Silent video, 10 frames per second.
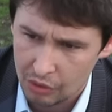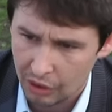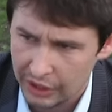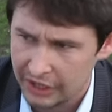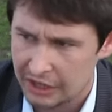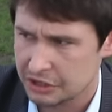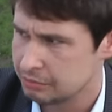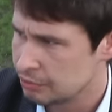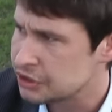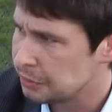kolejkach,
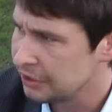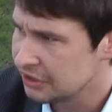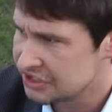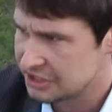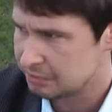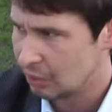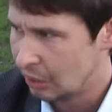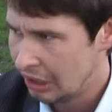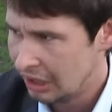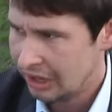zespół przybity, zespół
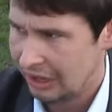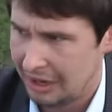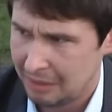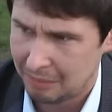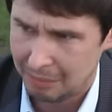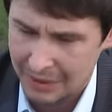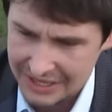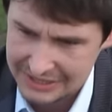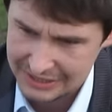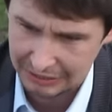
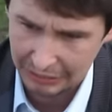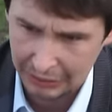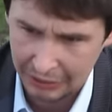bez